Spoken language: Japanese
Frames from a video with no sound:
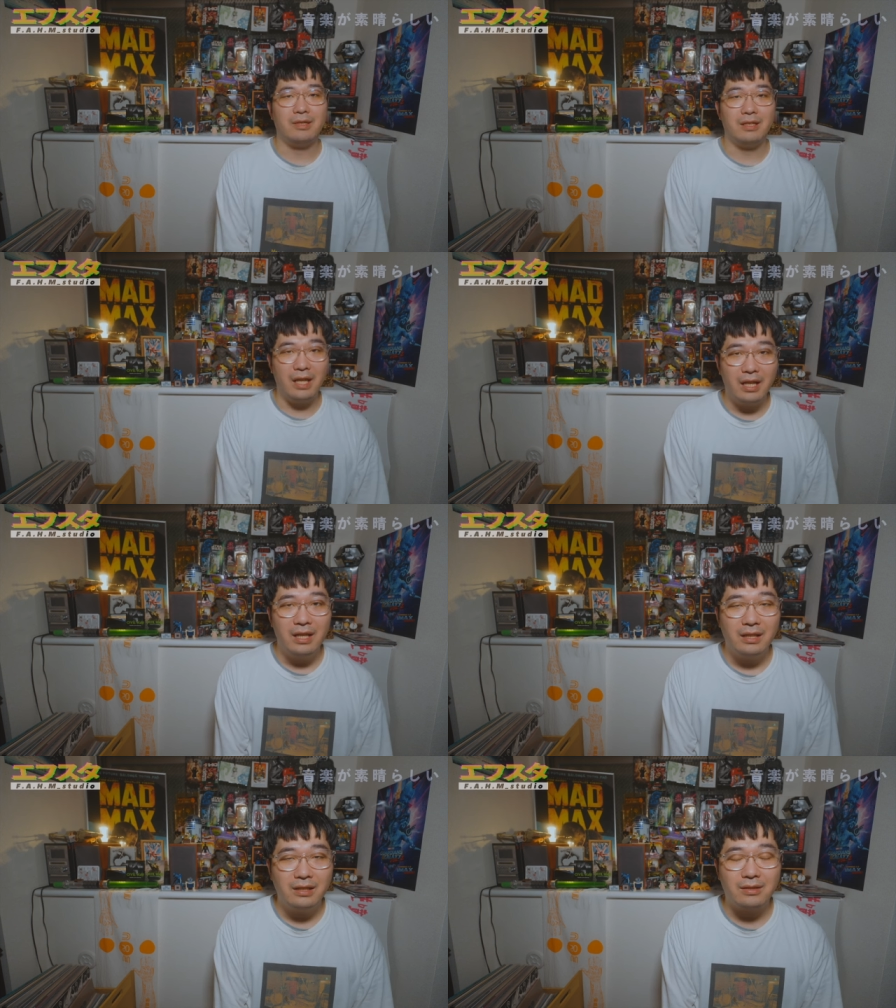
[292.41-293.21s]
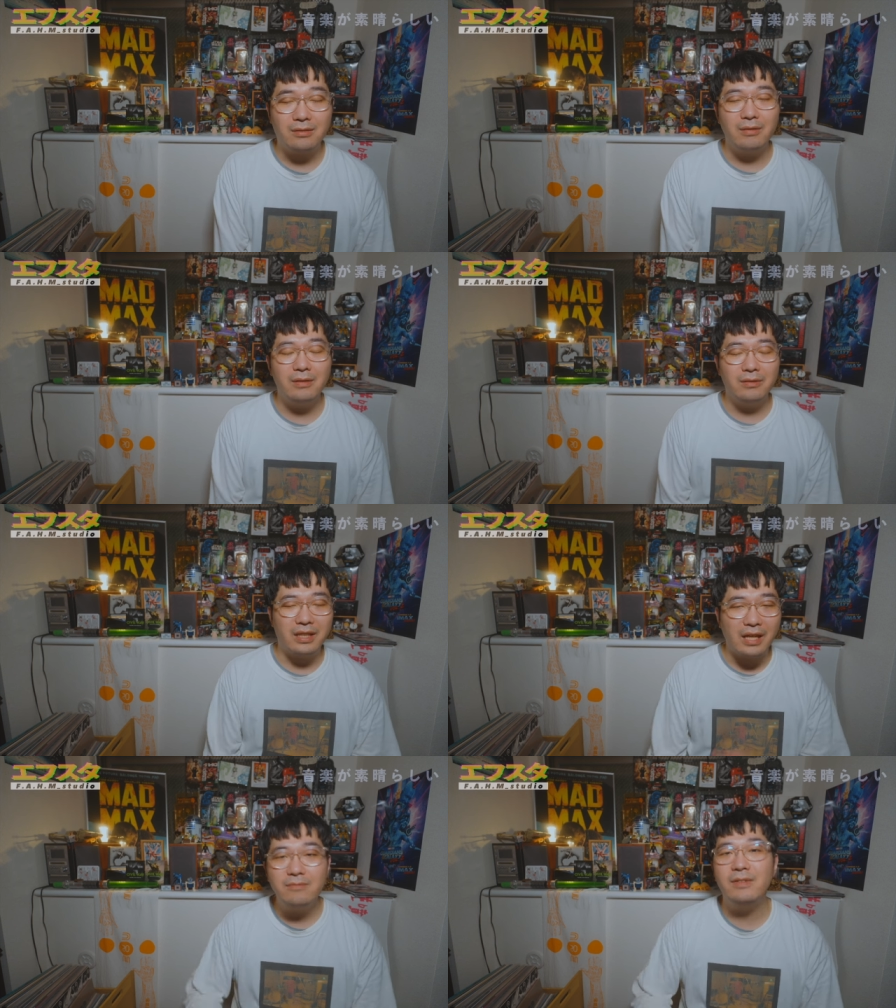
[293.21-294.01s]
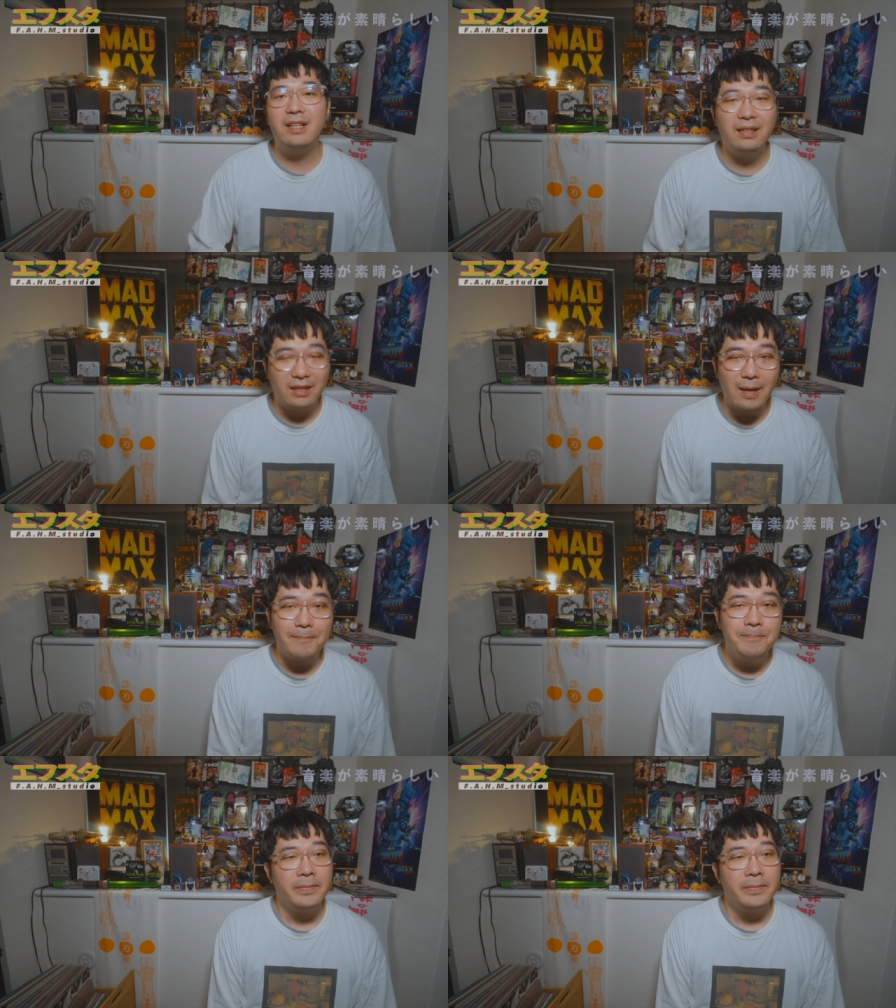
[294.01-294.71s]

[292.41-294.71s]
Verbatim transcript: したねただそれの逆もあって